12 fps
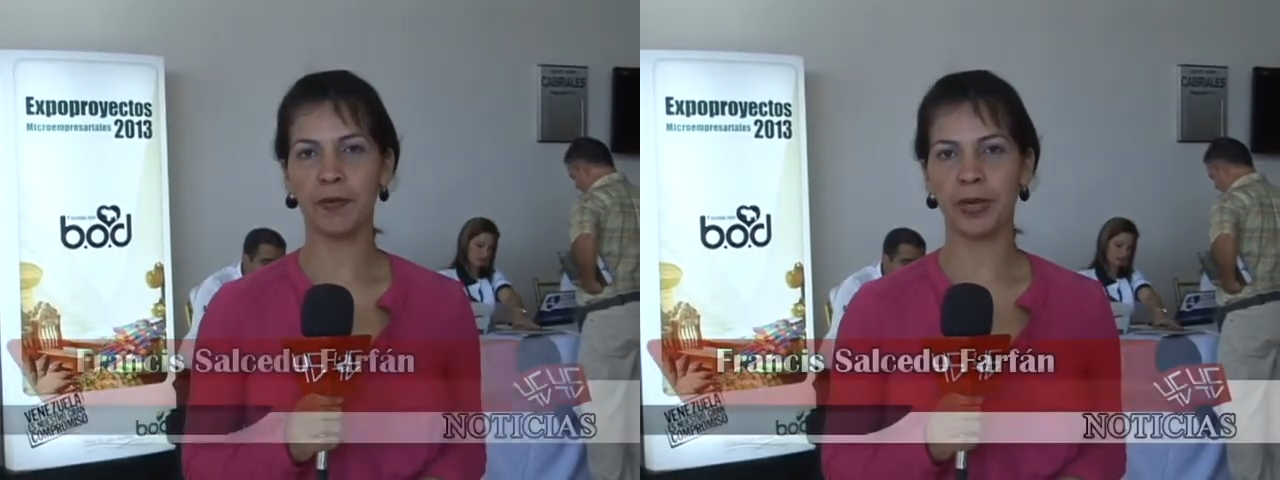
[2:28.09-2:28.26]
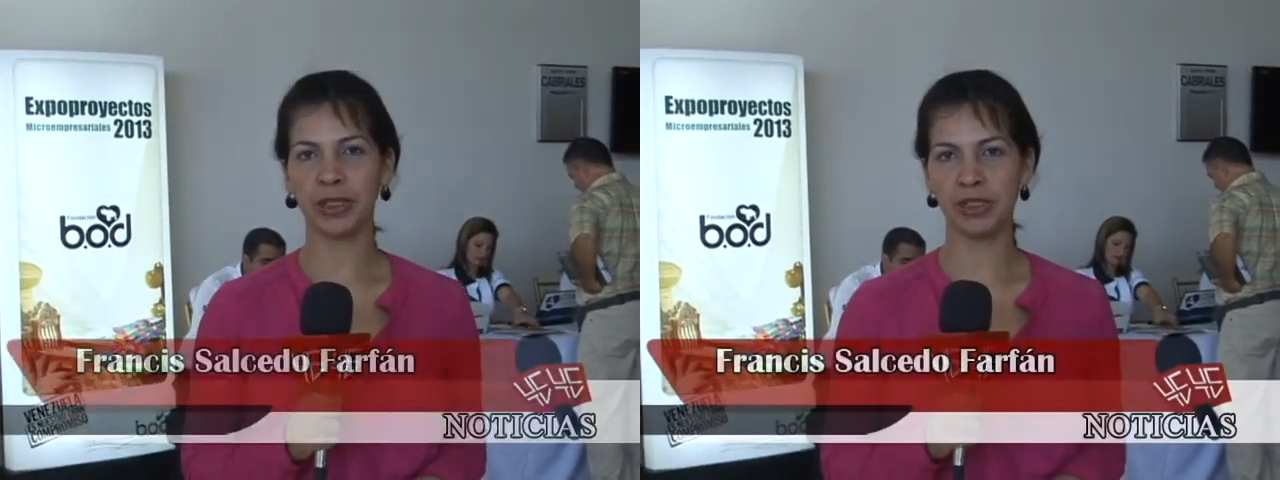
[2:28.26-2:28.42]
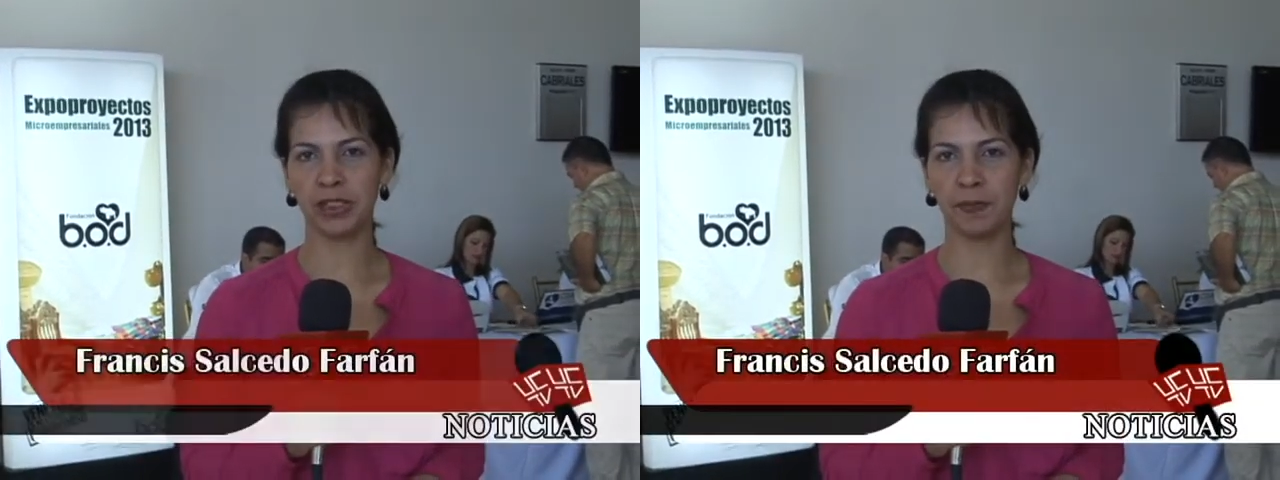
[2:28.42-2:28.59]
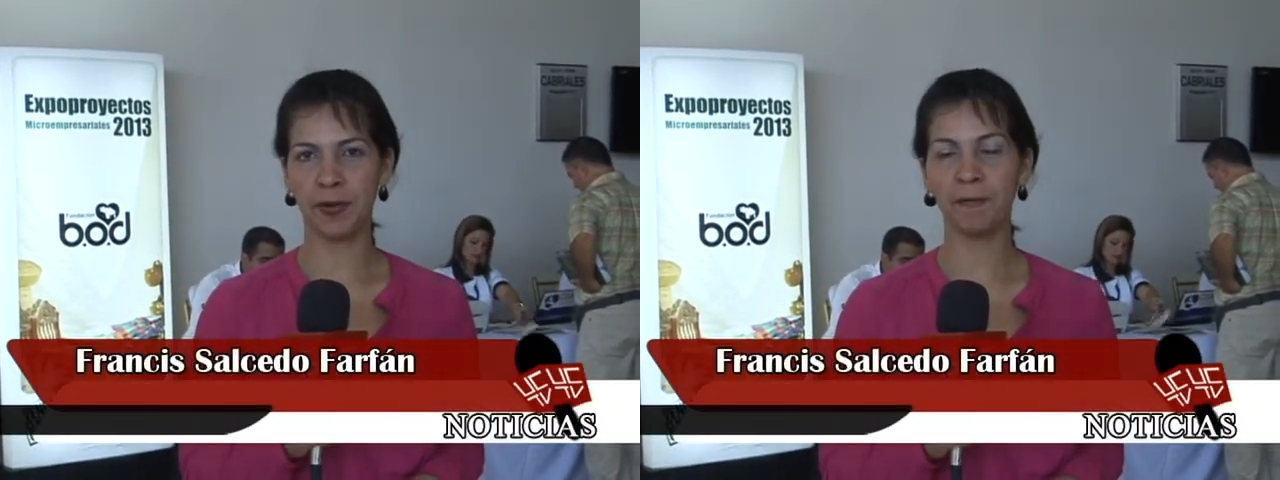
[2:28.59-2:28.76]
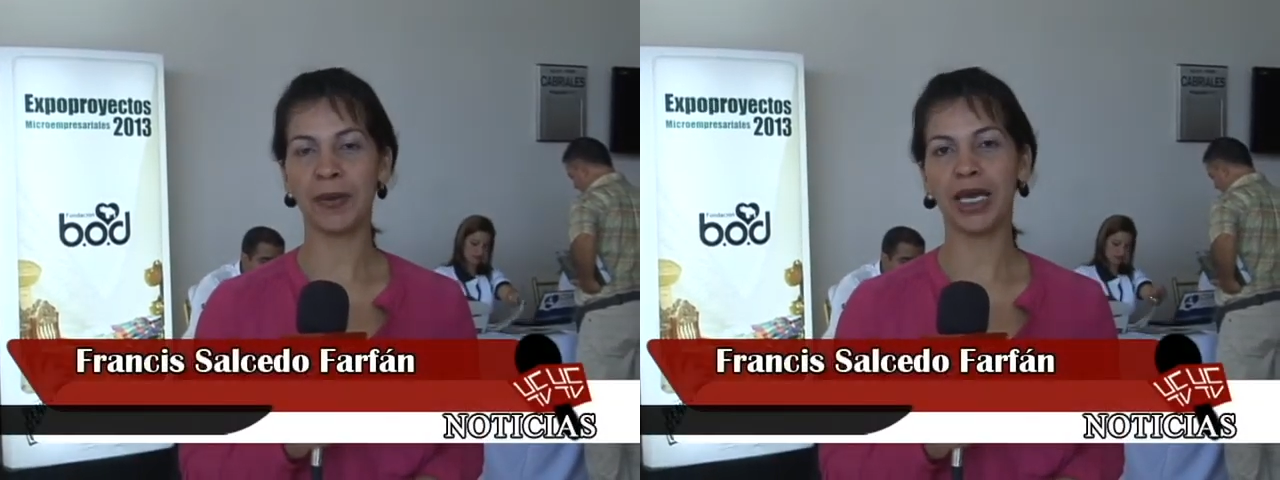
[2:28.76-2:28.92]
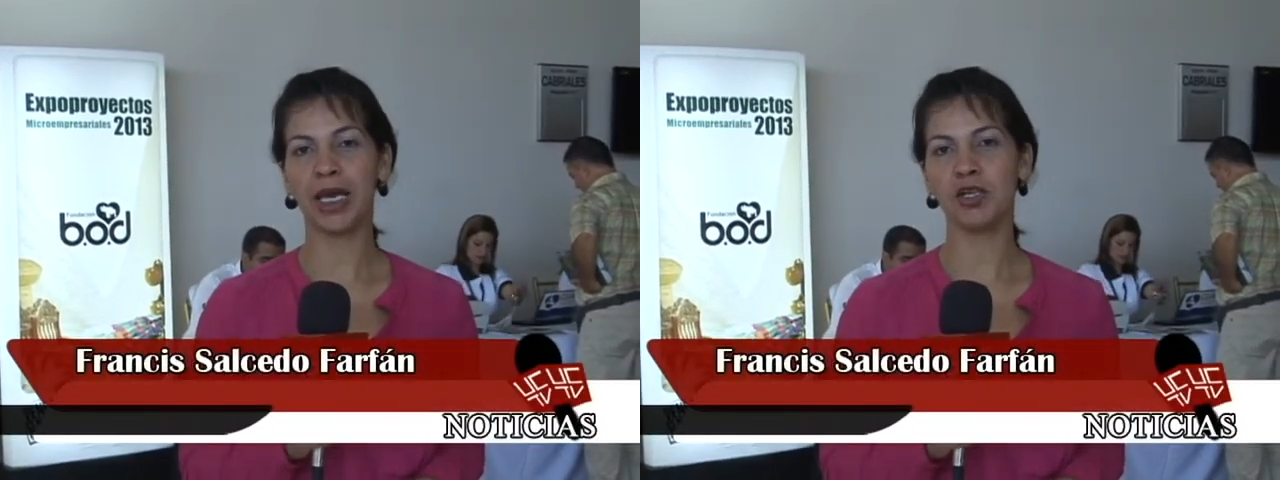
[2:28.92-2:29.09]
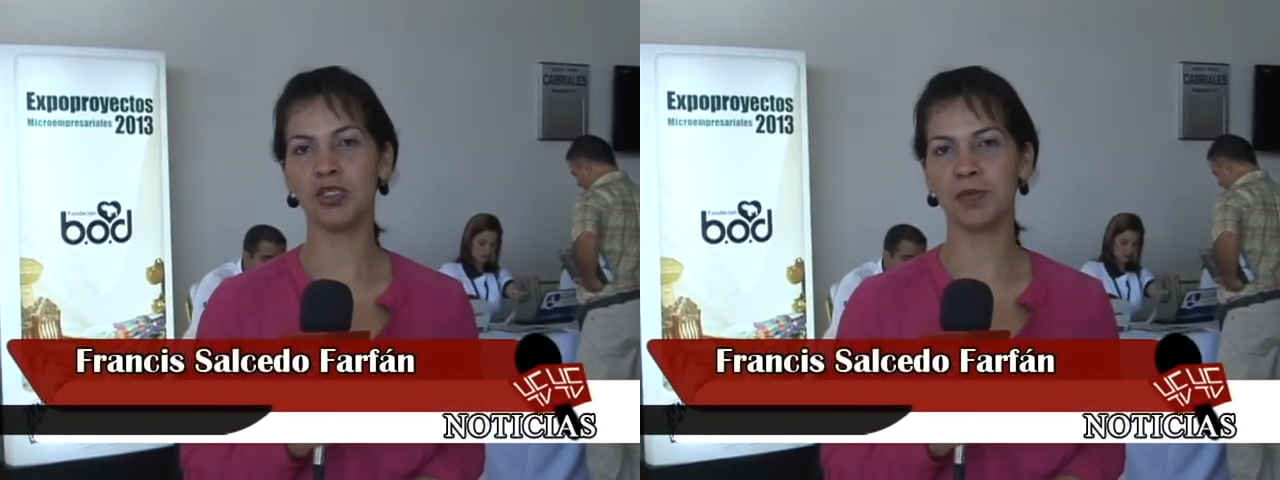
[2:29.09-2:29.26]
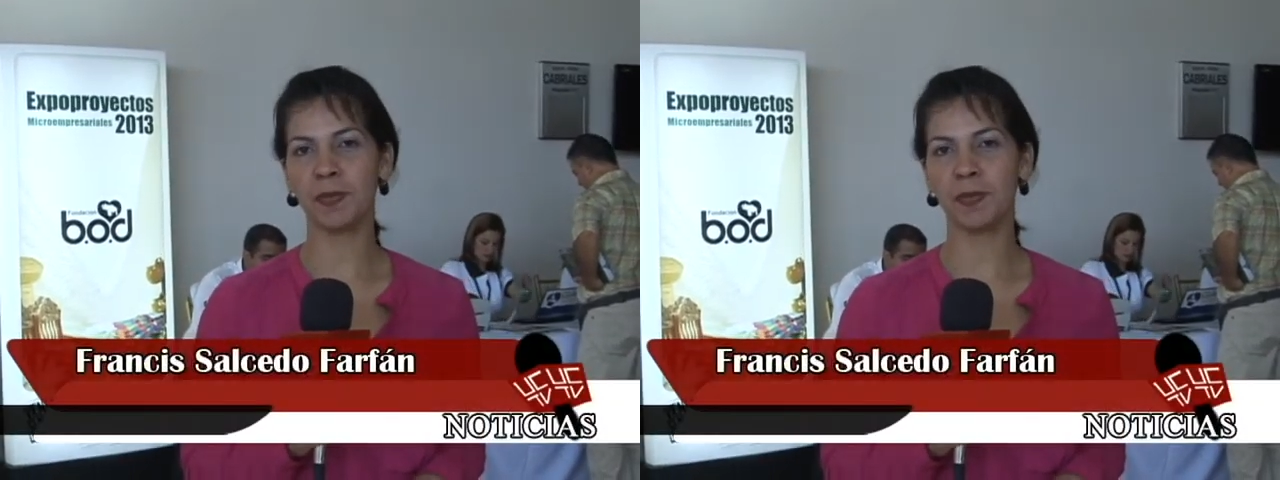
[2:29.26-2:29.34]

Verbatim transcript: que participen pequeños